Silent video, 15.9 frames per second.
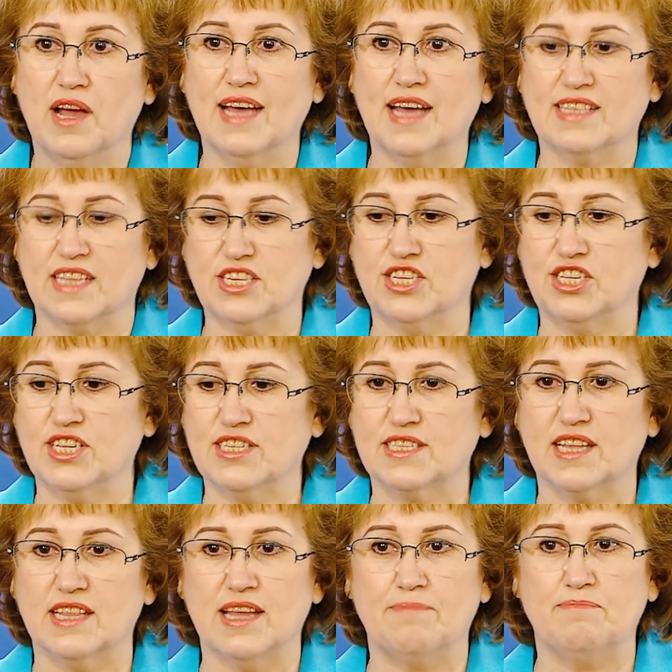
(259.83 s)
Это
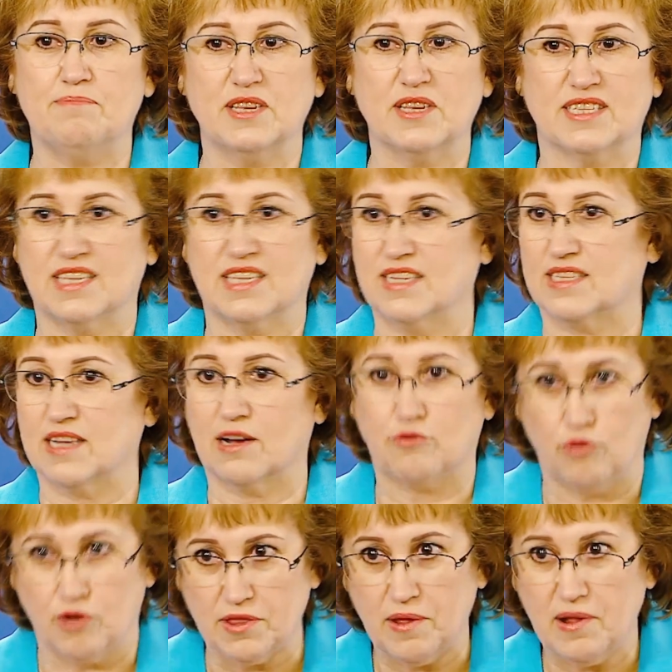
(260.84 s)
чисто лоббистский
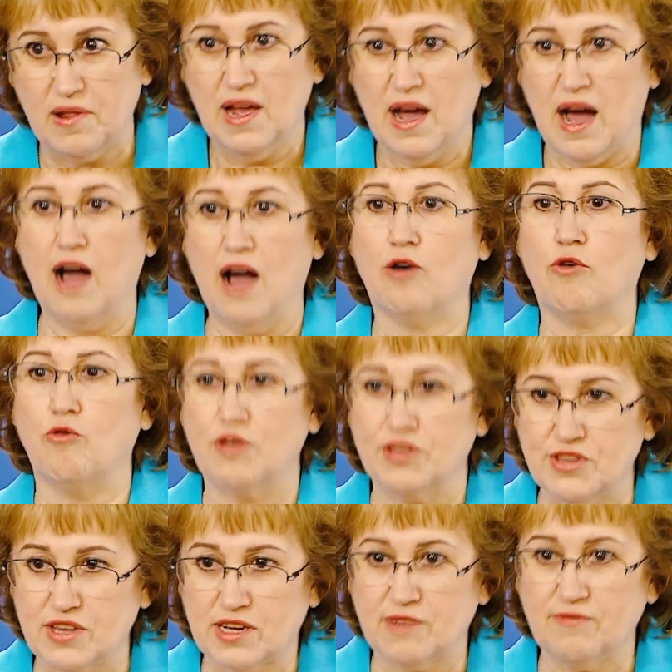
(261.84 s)
закон
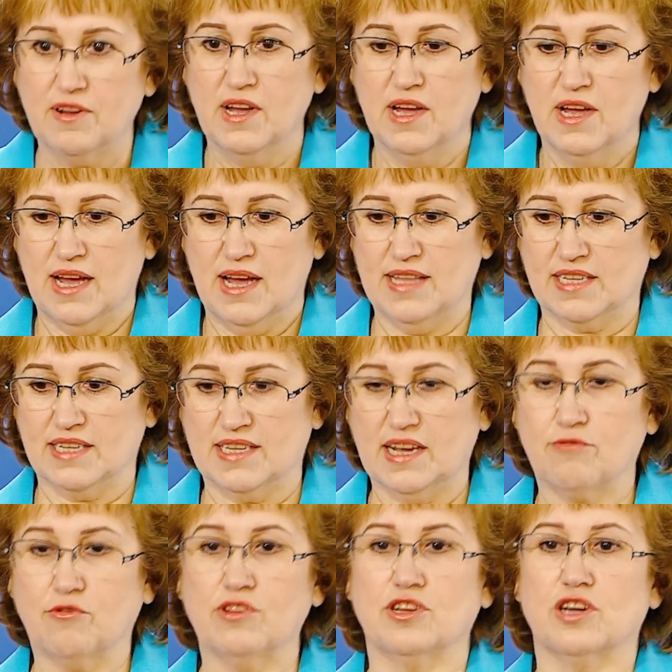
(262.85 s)
охотников, это
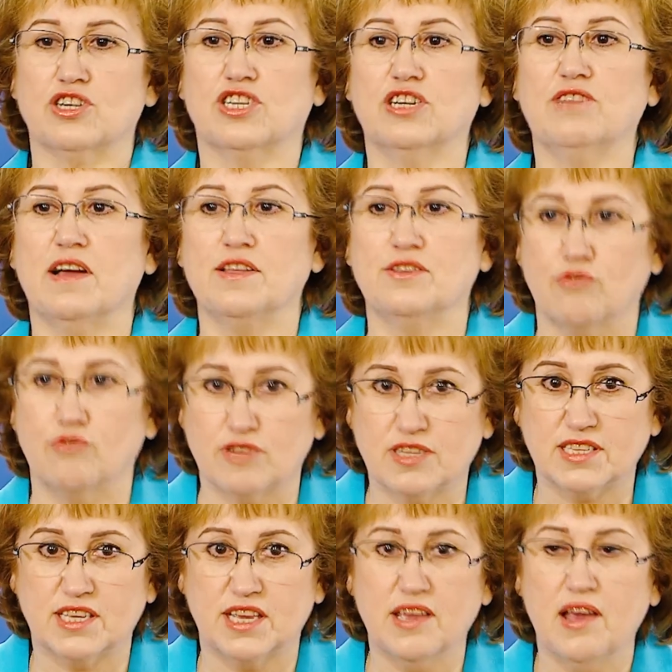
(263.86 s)
закон
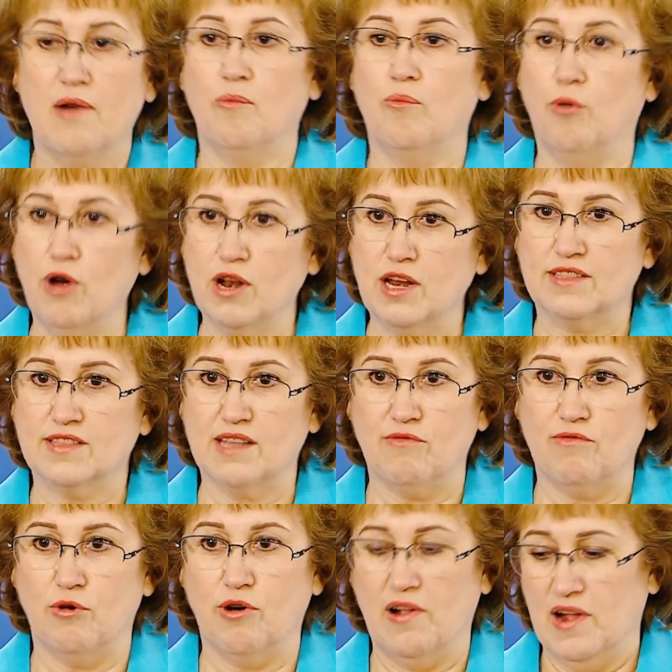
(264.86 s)
живодерский. Более
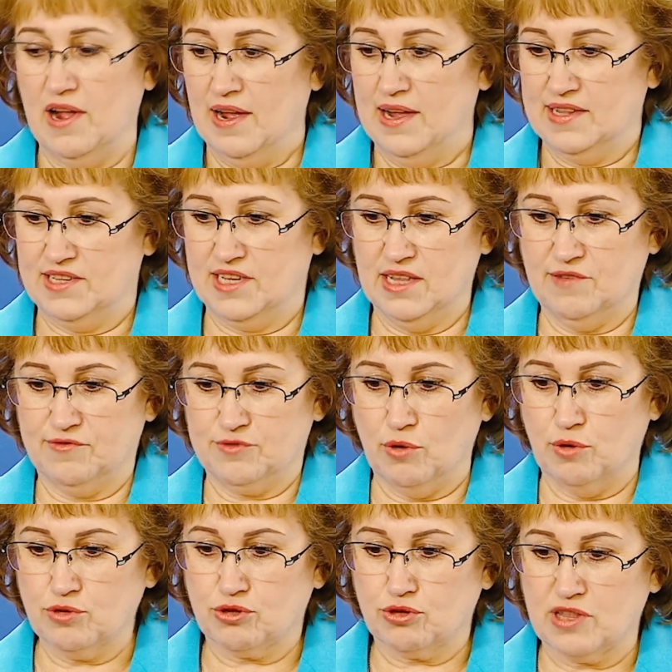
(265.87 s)
того, дело в
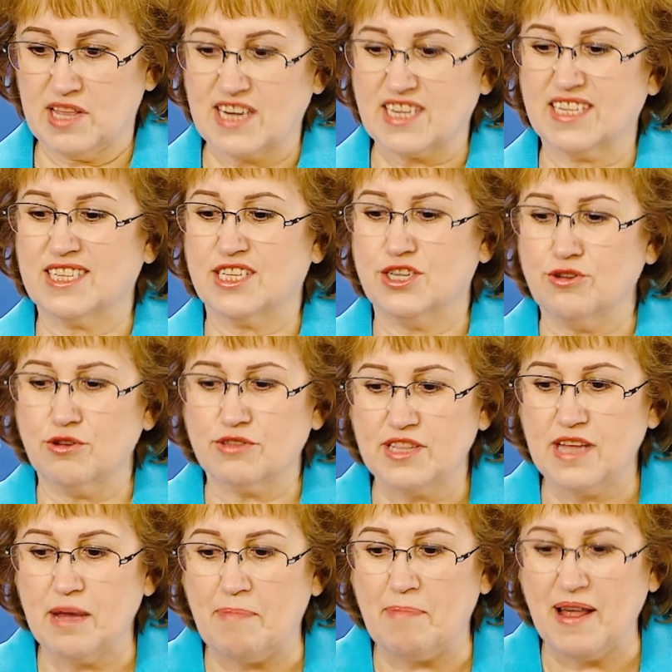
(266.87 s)
том, что даже
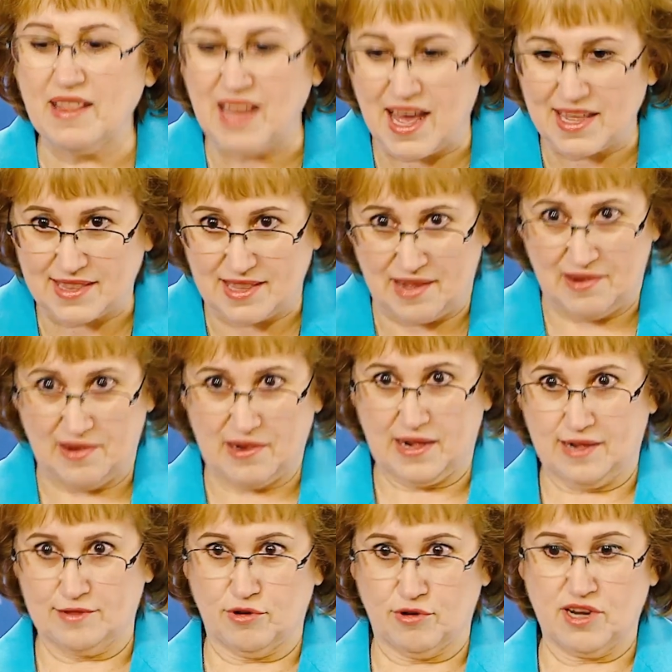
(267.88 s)
счетная палата,
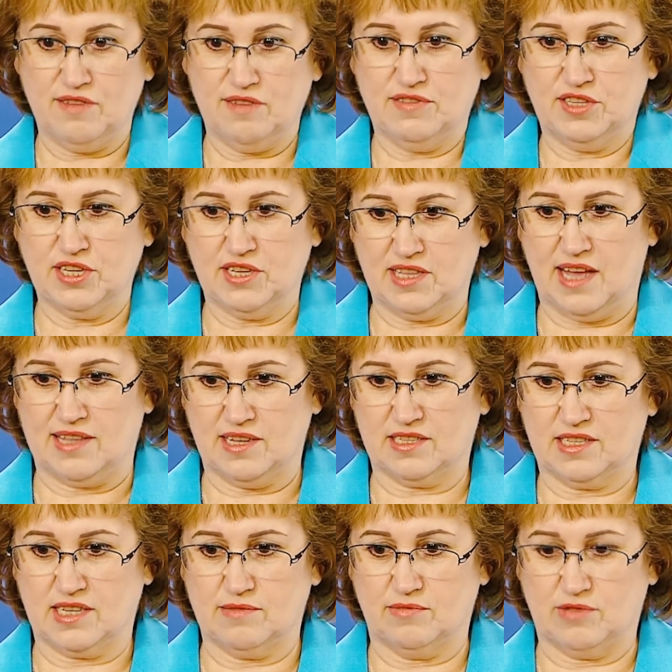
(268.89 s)
которая не всегда,
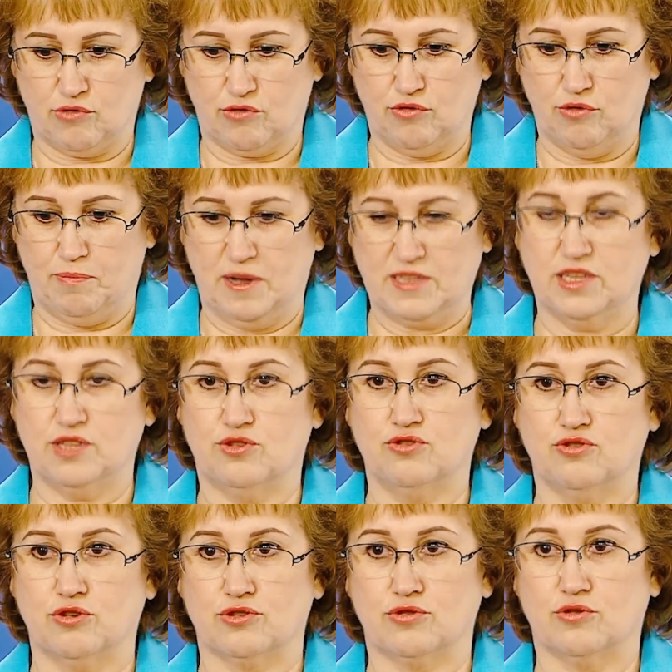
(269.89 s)
так скажем, такую
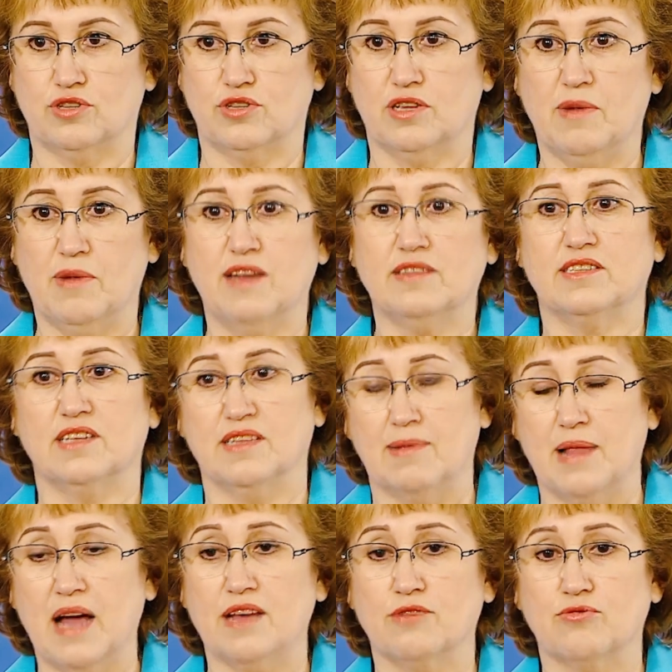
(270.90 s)
позицию жесткую занимает,
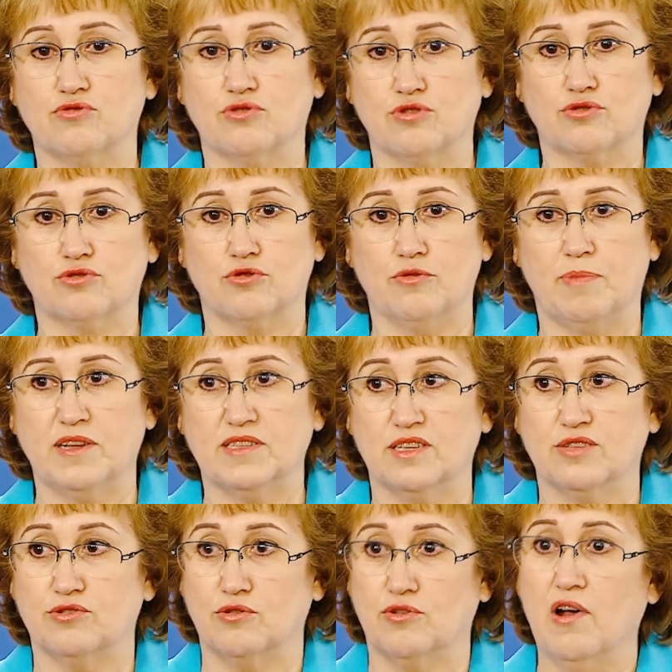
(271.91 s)
заняла эту жесткую
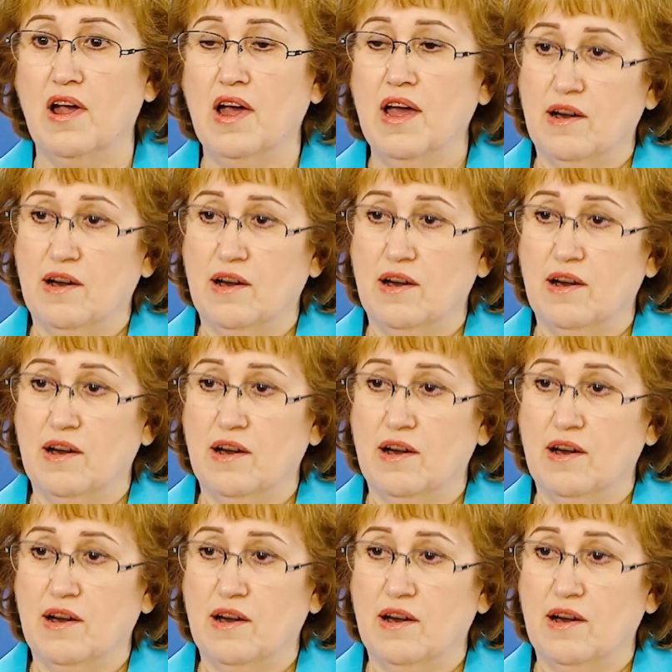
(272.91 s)
позицию.